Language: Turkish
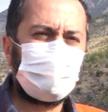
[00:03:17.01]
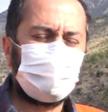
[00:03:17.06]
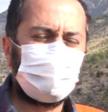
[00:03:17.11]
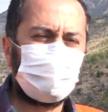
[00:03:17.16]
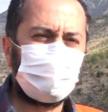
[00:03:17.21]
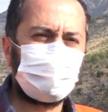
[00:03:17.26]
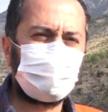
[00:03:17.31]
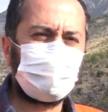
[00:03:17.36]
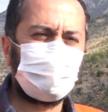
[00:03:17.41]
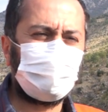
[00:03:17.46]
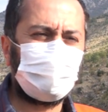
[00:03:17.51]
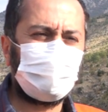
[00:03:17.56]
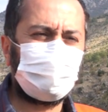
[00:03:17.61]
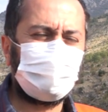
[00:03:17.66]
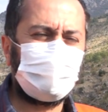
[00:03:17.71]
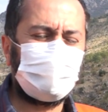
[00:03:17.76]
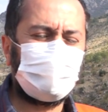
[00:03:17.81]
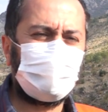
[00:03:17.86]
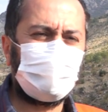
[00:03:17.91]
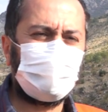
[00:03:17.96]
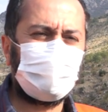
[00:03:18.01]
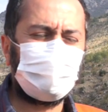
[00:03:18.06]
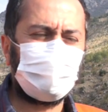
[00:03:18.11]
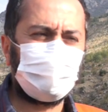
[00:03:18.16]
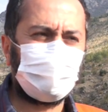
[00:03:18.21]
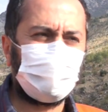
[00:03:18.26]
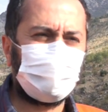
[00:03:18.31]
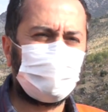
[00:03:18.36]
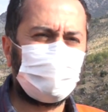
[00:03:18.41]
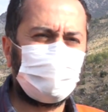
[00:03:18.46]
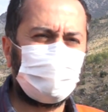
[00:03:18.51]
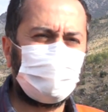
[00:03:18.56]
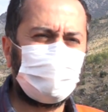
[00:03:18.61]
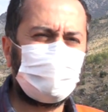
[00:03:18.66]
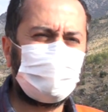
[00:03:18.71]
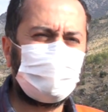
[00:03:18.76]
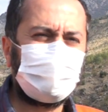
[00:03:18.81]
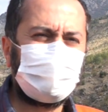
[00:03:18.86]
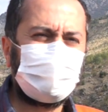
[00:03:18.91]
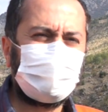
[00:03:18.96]
e, cümle me heyelan
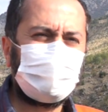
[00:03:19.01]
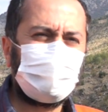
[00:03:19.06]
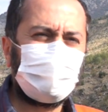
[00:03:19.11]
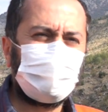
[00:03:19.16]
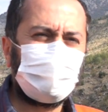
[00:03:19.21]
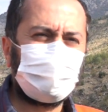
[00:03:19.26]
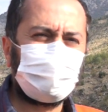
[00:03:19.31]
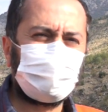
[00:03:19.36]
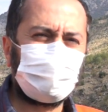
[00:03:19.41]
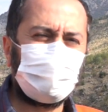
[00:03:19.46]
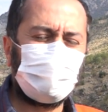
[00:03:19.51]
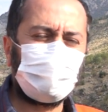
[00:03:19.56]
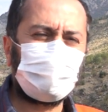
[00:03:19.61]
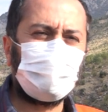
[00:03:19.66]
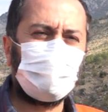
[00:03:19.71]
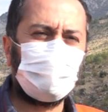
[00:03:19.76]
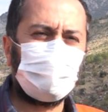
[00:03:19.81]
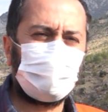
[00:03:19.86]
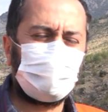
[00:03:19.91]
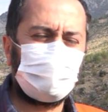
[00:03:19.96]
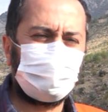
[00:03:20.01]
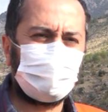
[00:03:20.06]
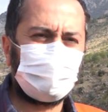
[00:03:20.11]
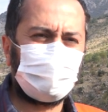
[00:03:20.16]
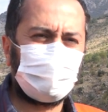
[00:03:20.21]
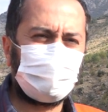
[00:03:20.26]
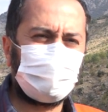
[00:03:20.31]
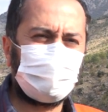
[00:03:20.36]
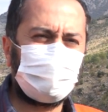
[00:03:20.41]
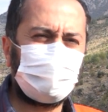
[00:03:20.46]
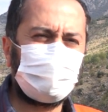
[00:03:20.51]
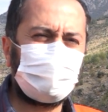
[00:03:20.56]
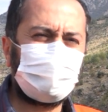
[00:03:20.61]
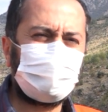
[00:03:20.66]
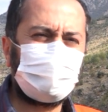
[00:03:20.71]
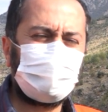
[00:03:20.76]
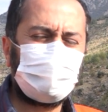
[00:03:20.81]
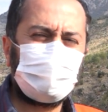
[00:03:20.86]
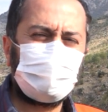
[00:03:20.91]
çekiriye, cümle konferime çekiriye.